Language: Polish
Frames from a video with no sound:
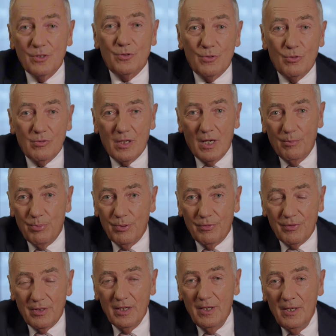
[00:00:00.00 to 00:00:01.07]
córka
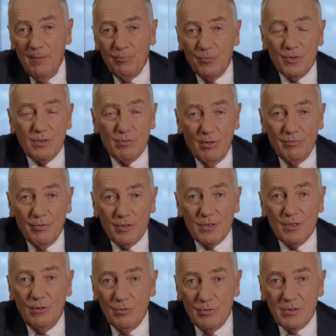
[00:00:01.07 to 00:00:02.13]
powie? To słowo,
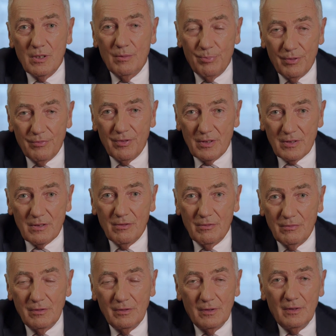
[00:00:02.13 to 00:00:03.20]
co ludzie powiedzą.
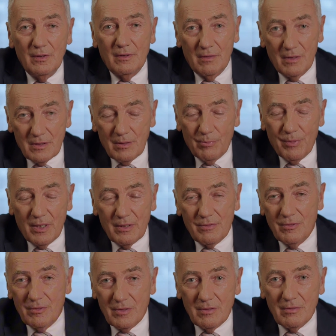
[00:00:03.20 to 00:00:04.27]
Wiecie
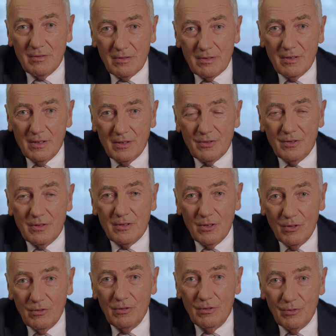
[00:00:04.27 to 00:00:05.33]
Państwo, co to znaczy?
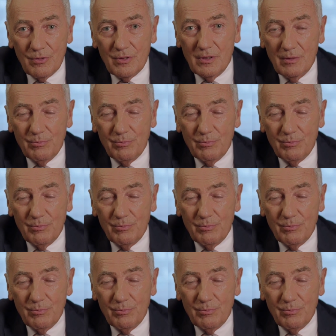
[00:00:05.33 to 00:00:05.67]
Co ludzie